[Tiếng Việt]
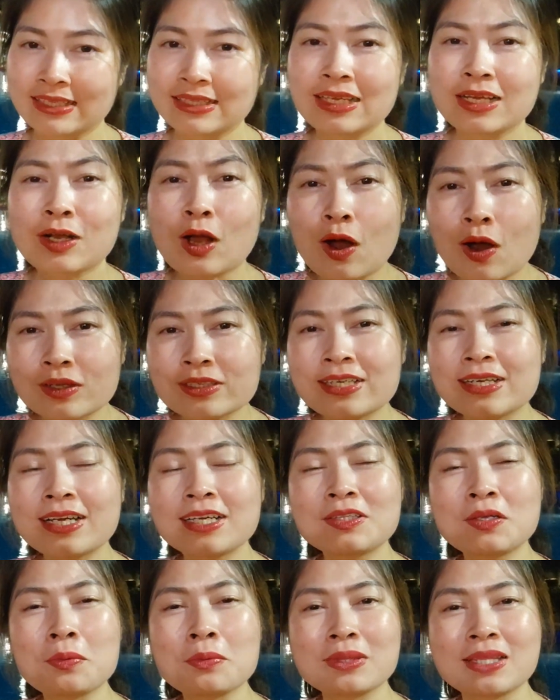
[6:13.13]
thì có những
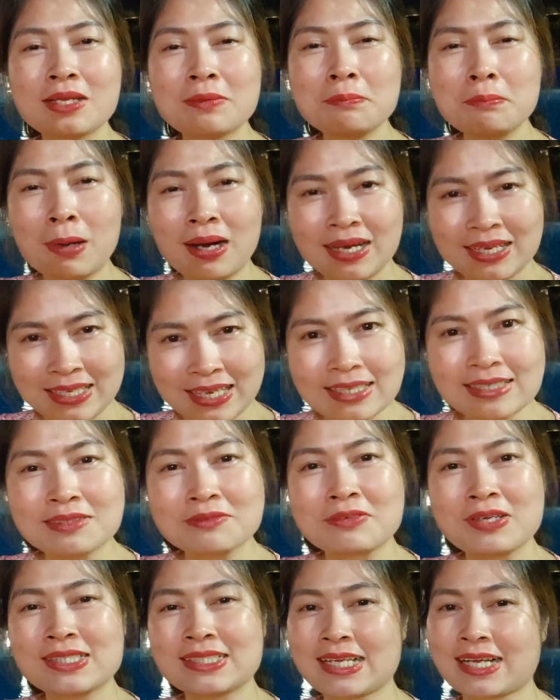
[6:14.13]
cái thông tin mới
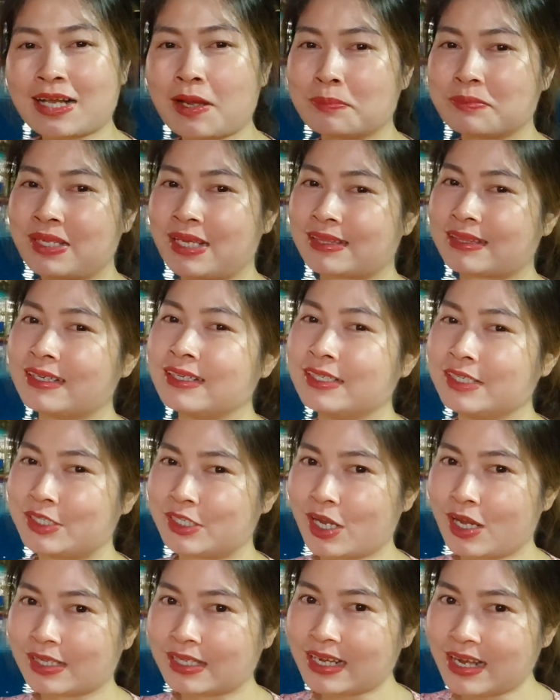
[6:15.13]
nhất Vân sẽ cập nhật tới
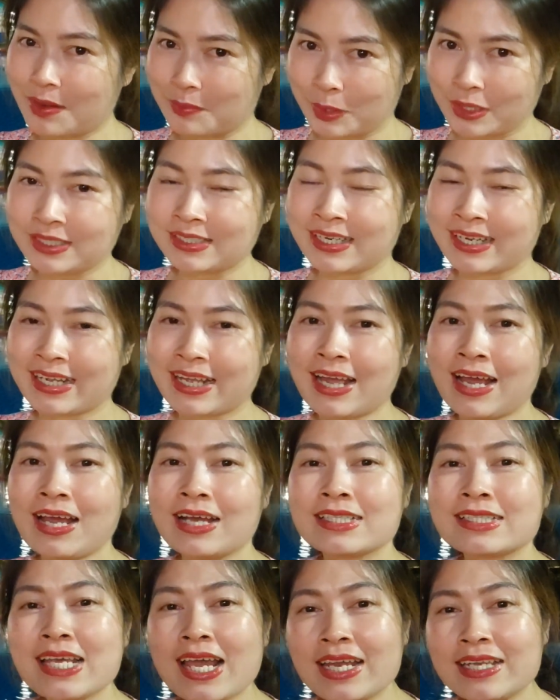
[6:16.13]
cho tất cả mọi người
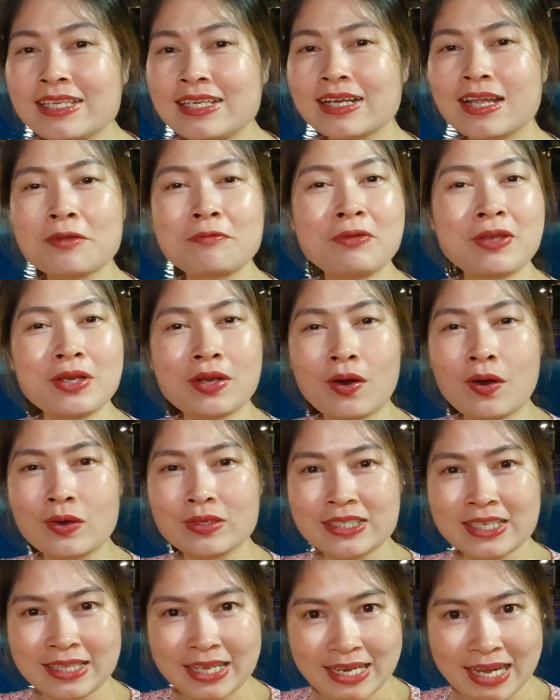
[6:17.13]
trên những cái
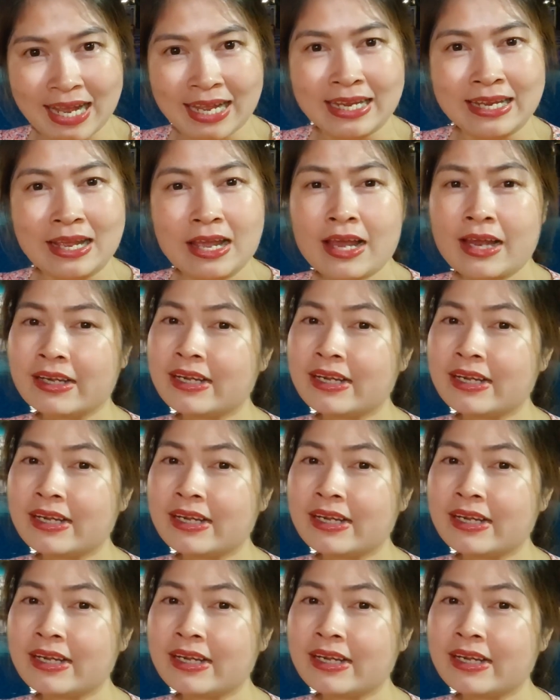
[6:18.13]
video như thế này.